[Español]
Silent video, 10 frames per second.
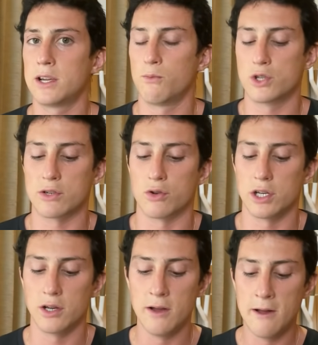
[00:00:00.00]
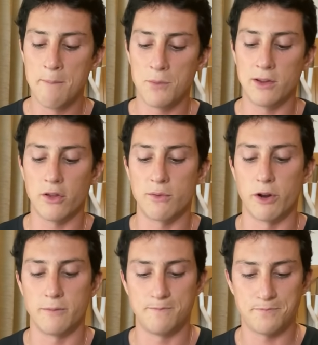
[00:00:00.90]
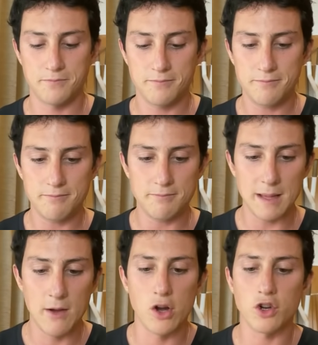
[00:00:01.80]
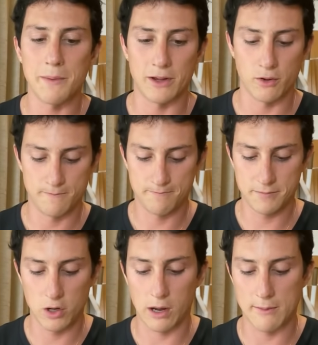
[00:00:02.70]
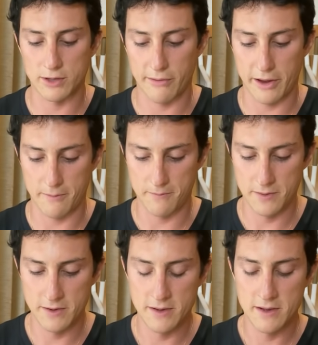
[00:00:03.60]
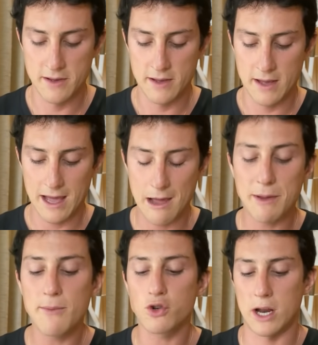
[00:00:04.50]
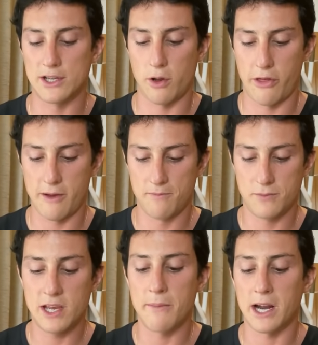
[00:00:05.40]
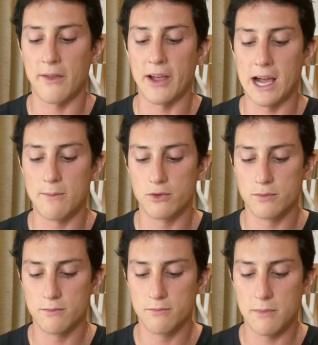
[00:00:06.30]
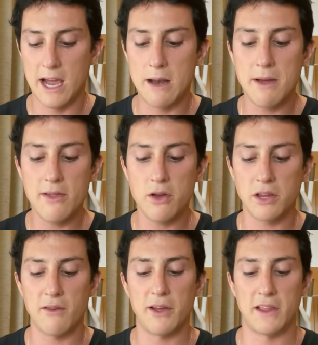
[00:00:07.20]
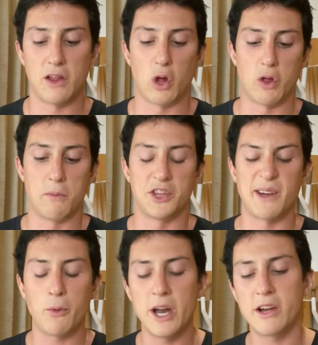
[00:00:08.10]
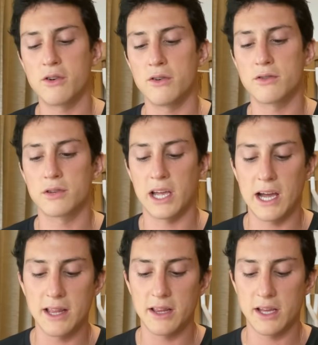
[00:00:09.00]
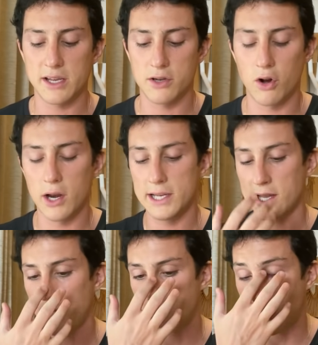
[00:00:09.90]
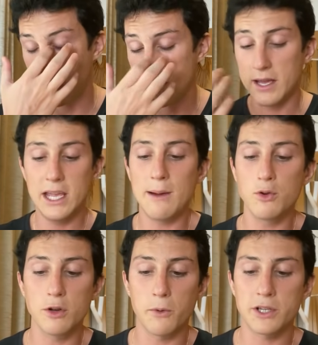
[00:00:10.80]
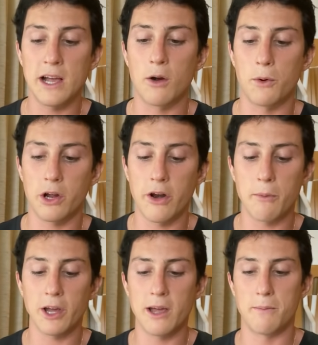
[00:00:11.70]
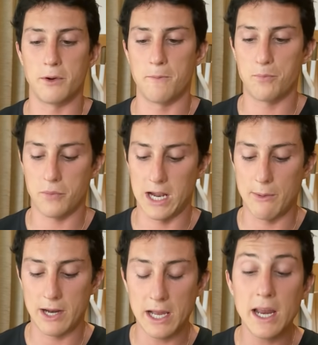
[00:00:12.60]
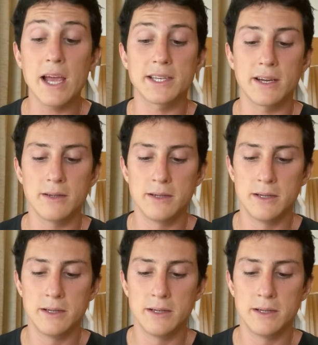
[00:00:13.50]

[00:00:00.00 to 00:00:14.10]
Tienes muchas cosas. Entonces, bueno, os comento lo que vamos a hacer. Empezamos con la choza, siempre que la tengamos. En el medio te defiende de todo, montapuercos, gigantes, golems, etc. Y da mucho por saco, porque ahora, por ejemplo, la valquiria esa,